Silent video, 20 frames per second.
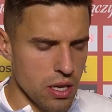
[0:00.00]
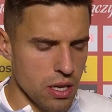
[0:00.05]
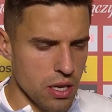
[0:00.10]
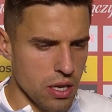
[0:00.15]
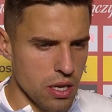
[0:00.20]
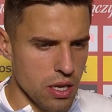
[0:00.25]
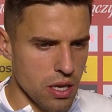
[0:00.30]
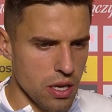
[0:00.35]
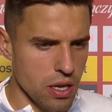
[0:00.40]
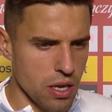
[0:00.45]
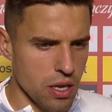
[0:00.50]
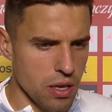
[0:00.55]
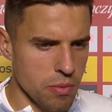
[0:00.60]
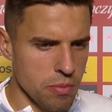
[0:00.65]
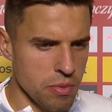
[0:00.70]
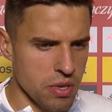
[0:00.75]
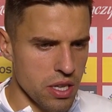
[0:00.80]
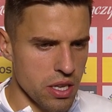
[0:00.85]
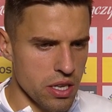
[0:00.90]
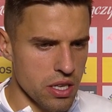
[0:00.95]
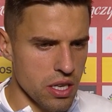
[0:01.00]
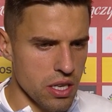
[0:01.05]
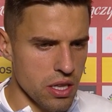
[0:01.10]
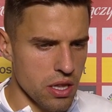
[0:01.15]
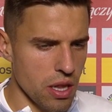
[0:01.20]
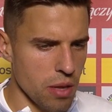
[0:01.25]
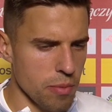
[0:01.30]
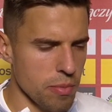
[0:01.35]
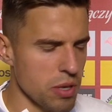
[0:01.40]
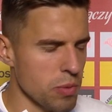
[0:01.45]
E, myślę, że
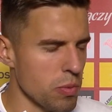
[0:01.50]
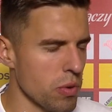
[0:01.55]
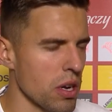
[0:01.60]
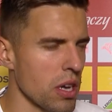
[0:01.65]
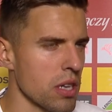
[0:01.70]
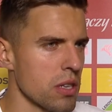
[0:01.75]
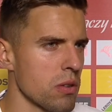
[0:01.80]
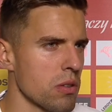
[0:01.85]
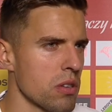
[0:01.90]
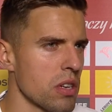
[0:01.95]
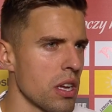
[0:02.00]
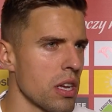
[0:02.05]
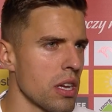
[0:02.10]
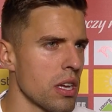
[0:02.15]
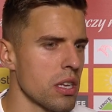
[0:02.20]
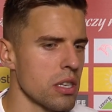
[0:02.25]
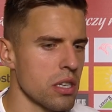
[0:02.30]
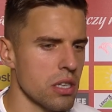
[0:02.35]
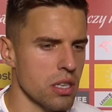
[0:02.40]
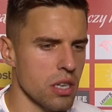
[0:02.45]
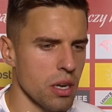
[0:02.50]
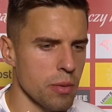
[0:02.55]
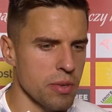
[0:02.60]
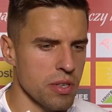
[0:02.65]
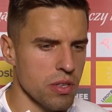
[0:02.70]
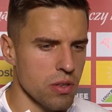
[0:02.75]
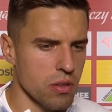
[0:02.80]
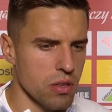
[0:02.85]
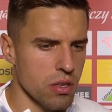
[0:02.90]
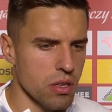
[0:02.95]
ten mecz pokazał, że, że trzeba
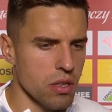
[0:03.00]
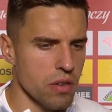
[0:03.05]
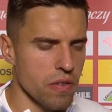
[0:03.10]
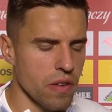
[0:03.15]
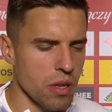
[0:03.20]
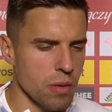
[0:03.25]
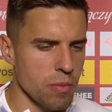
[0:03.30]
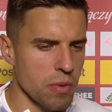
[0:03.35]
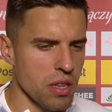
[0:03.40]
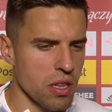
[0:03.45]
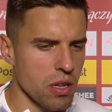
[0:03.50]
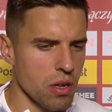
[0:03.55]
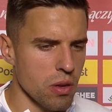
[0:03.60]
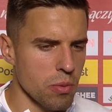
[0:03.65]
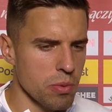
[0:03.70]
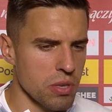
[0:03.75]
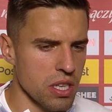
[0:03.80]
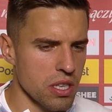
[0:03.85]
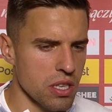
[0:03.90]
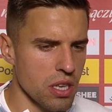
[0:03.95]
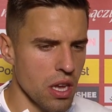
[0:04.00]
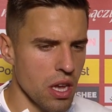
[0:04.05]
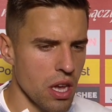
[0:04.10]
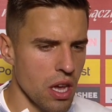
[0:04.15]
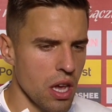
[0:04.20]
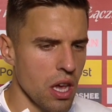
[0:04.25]
być skoncentrowanym nie tylko przez